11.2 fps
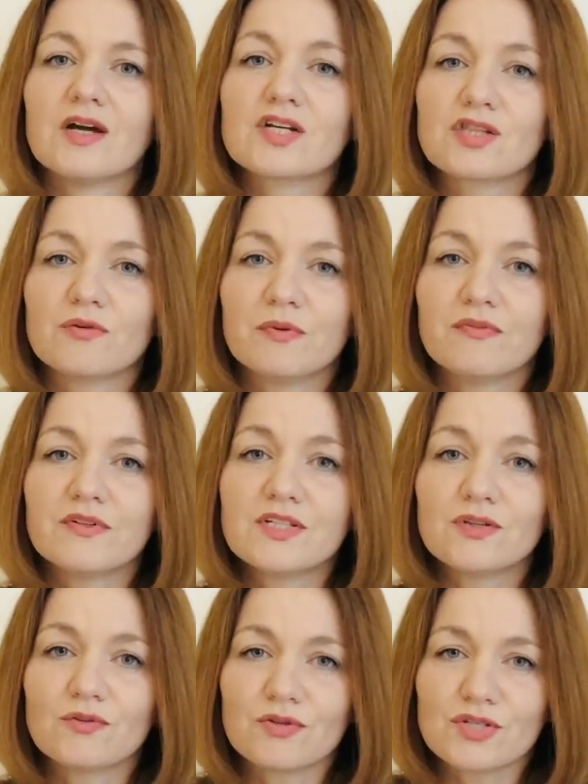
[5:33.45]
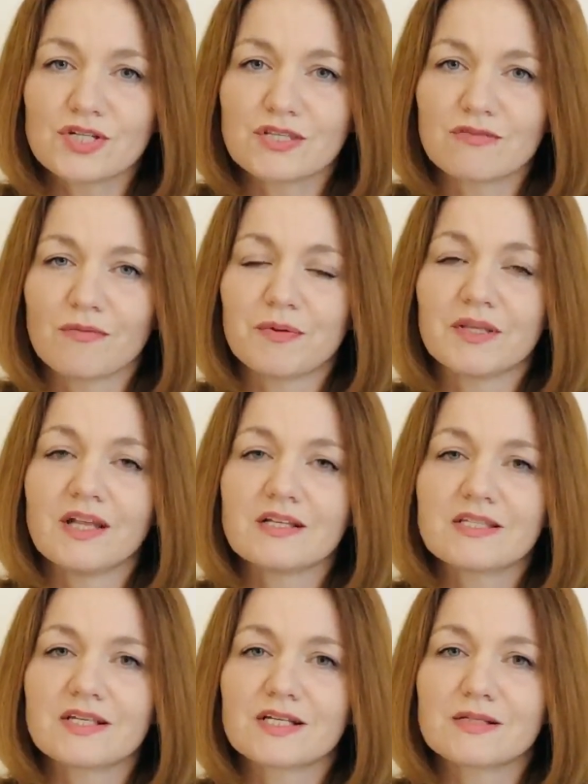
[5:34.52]
Чтобы в одиночестве
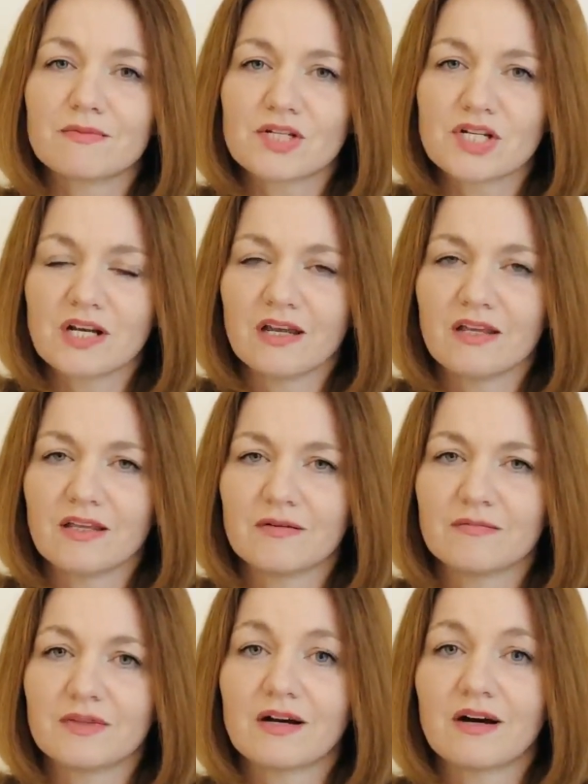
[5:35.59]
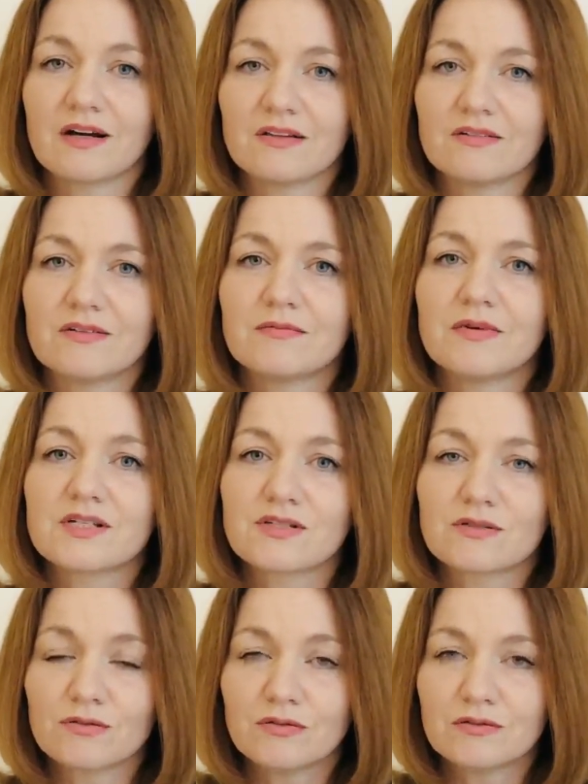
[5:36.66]
предаться размышлениям на Карловом
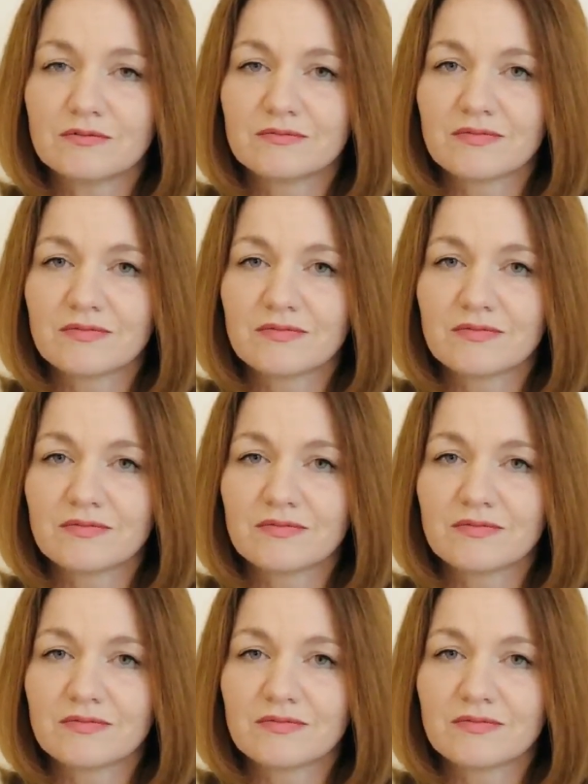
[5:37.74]
мосту,